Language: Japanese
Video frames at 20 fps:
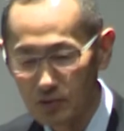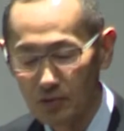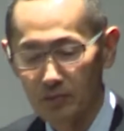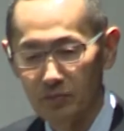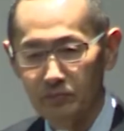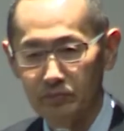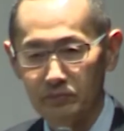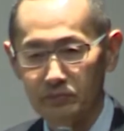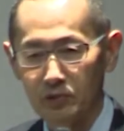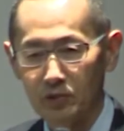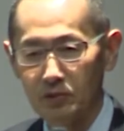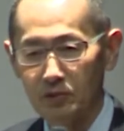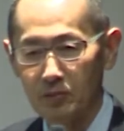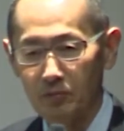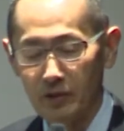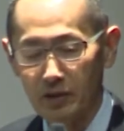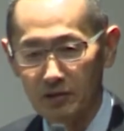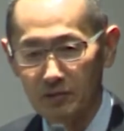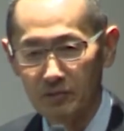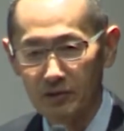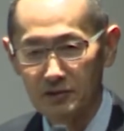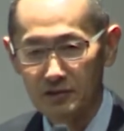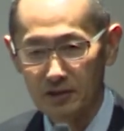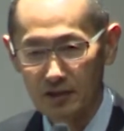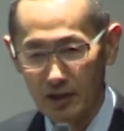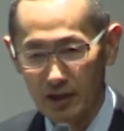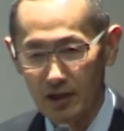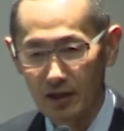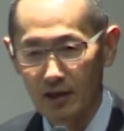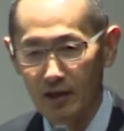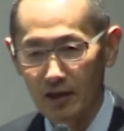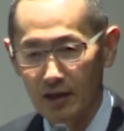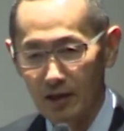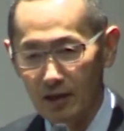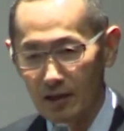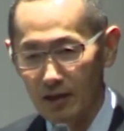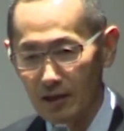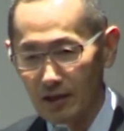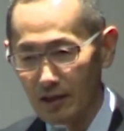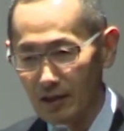のプロでもありまして
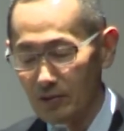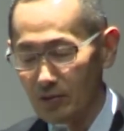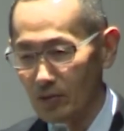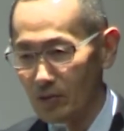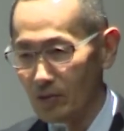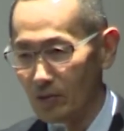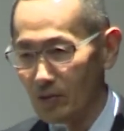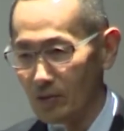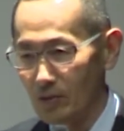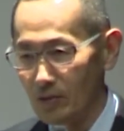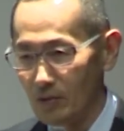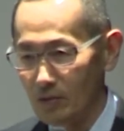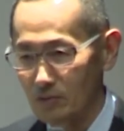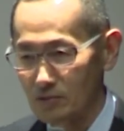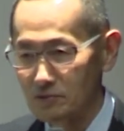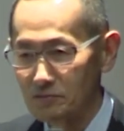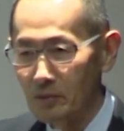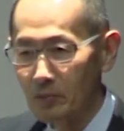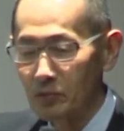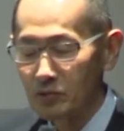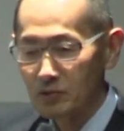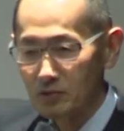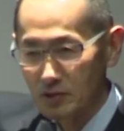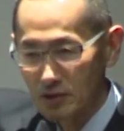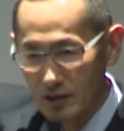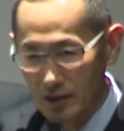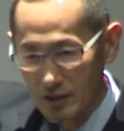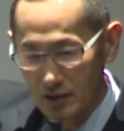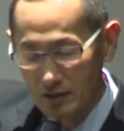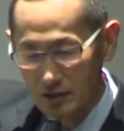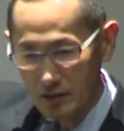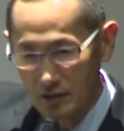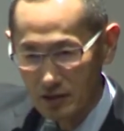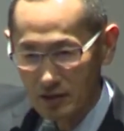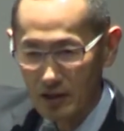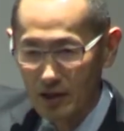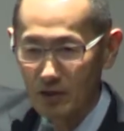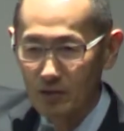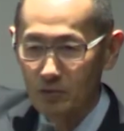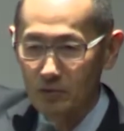あの熊本に行かれたり
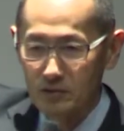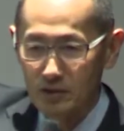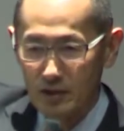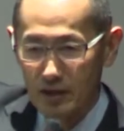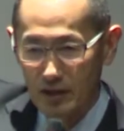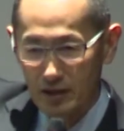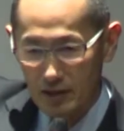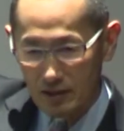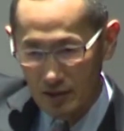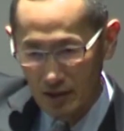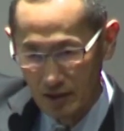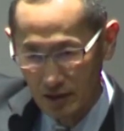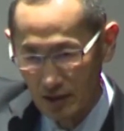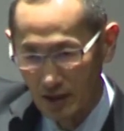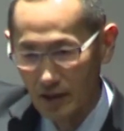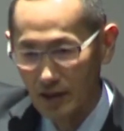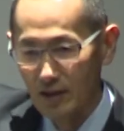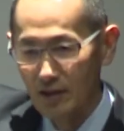慶応に行かれたり